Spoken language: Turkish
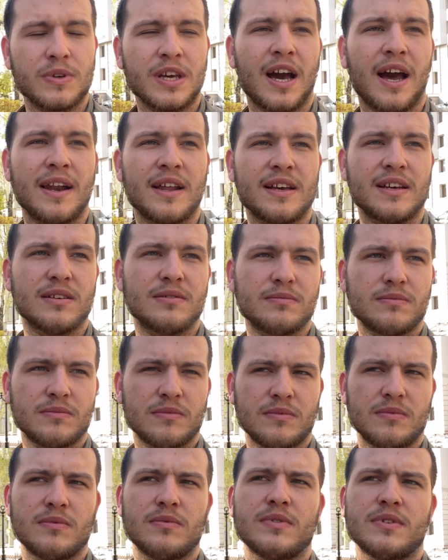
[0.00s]
Yani
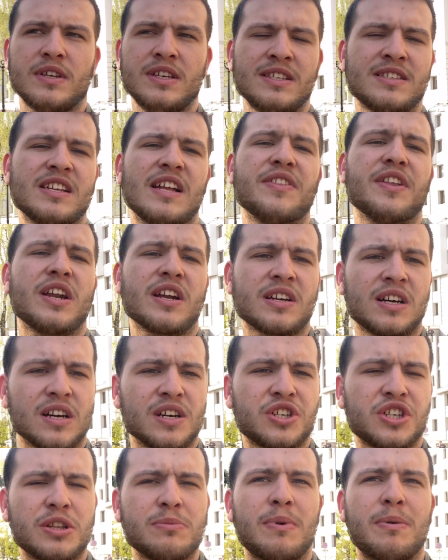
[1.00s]
insanlara
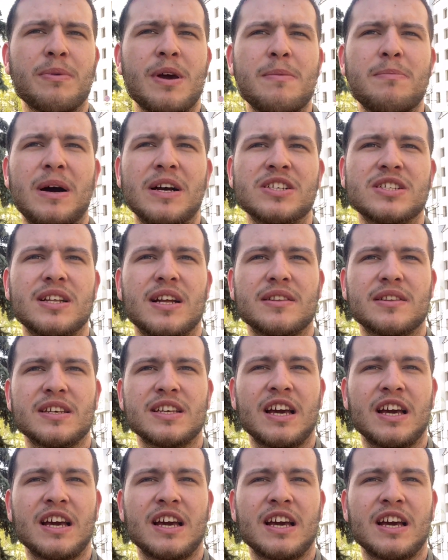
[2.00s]
karışılmamaya başlandı